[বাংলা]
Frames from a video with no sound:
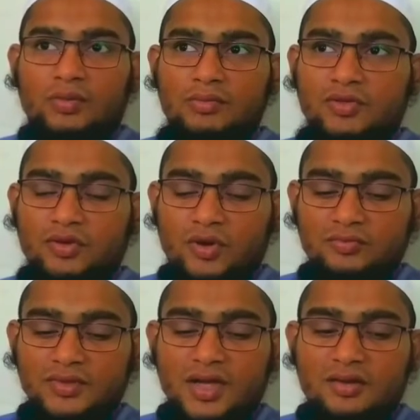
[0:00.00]
পবিত্র
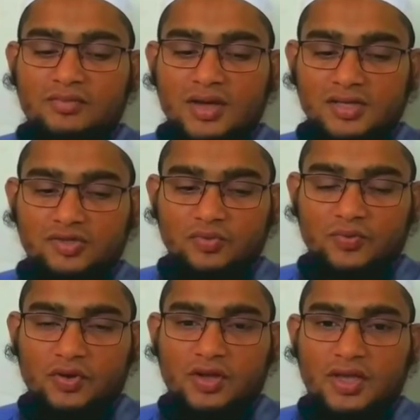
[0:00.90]
রমজান মাস
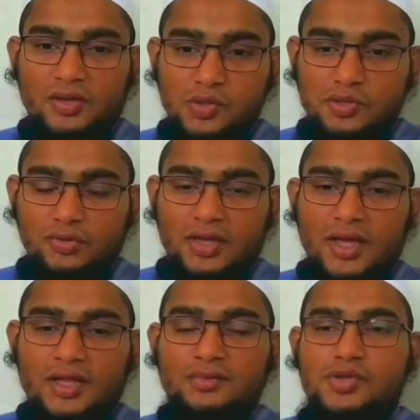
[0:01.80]
উপলক্ষে রসুল
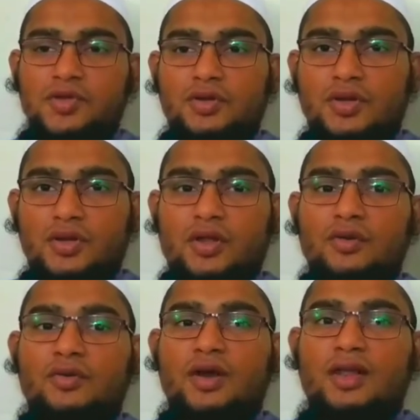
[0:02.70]
করিম
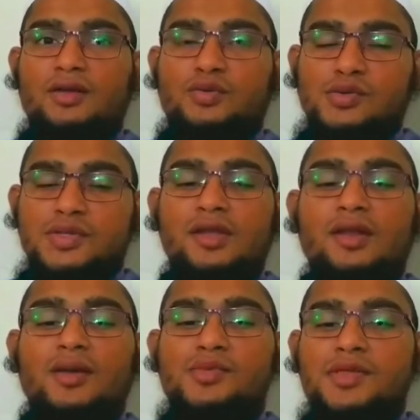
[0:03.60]

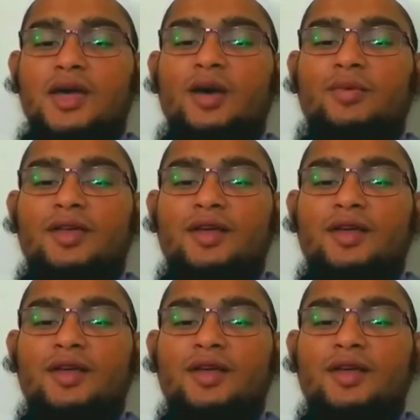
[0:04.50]
সাল্লাম সাহাবা